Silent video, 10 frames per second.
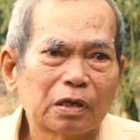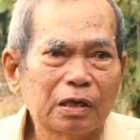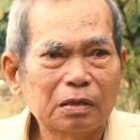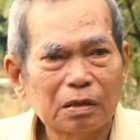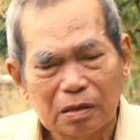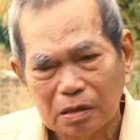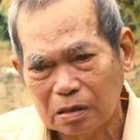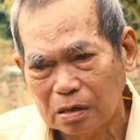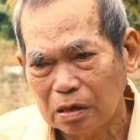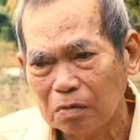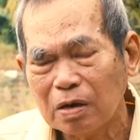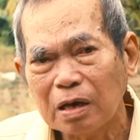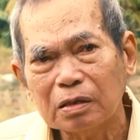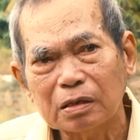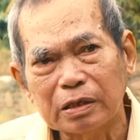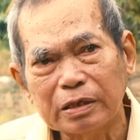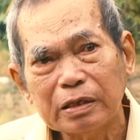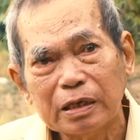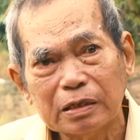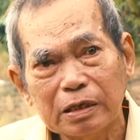Thì lúc đó là chuyển
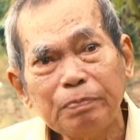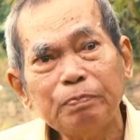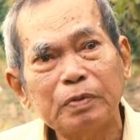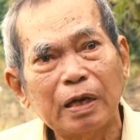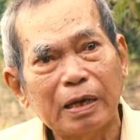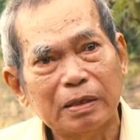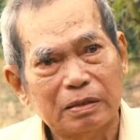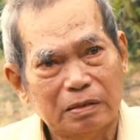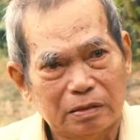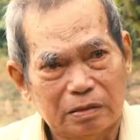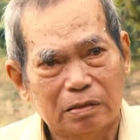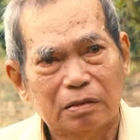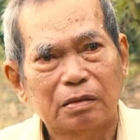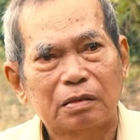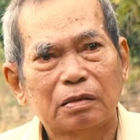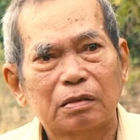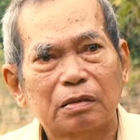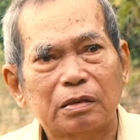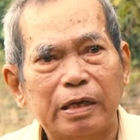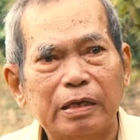tiếp lên
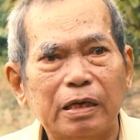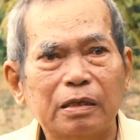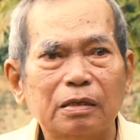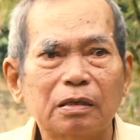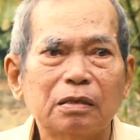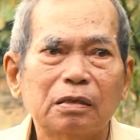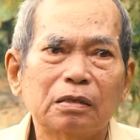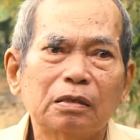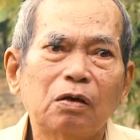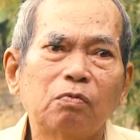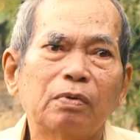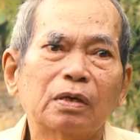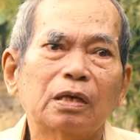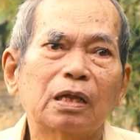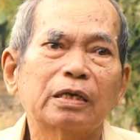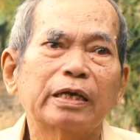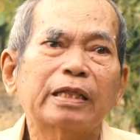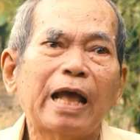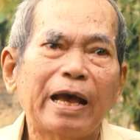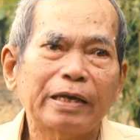trên cái, cái, cái khu vực kia
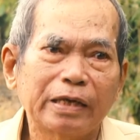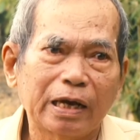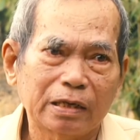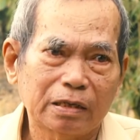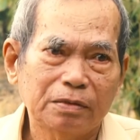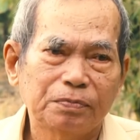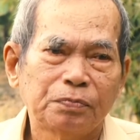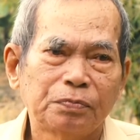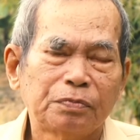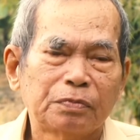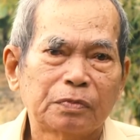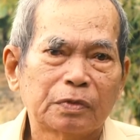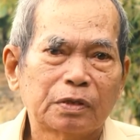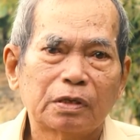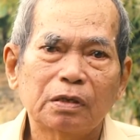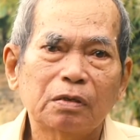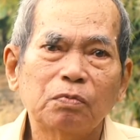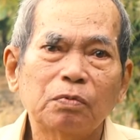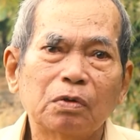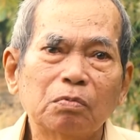tay giờ đó chứ
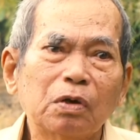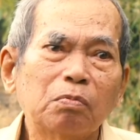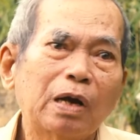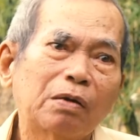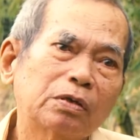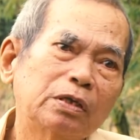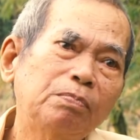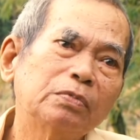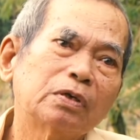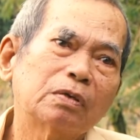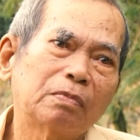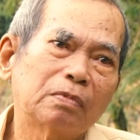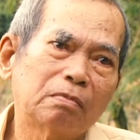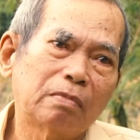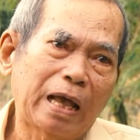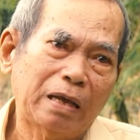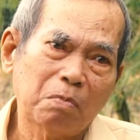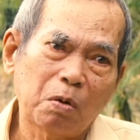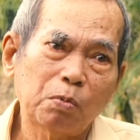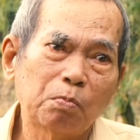cũng cũng cũng đâu có giúp được mẹ
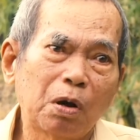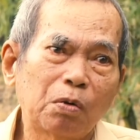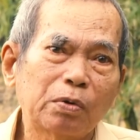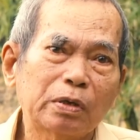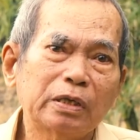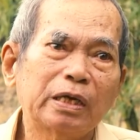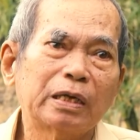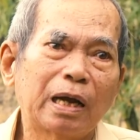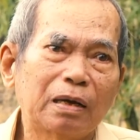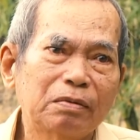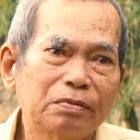một một cái gì đâu